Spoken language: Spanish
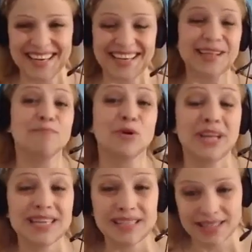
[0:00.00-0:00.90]
esta
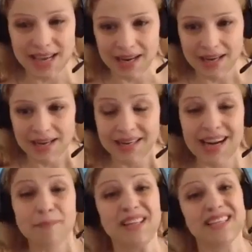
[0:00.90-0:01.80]
ponencia
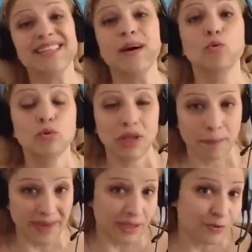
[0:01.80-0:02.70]
realmente sea útil
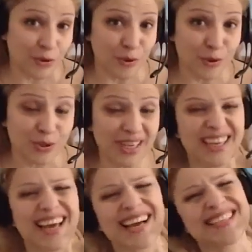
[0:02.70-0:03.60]
para todos y
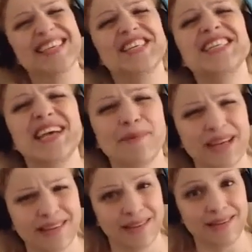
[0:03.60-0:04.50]
que de acá se
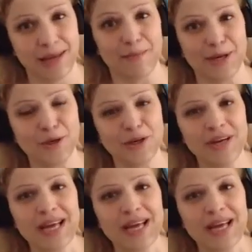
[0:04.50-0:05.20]
lleven este tema, ¿no?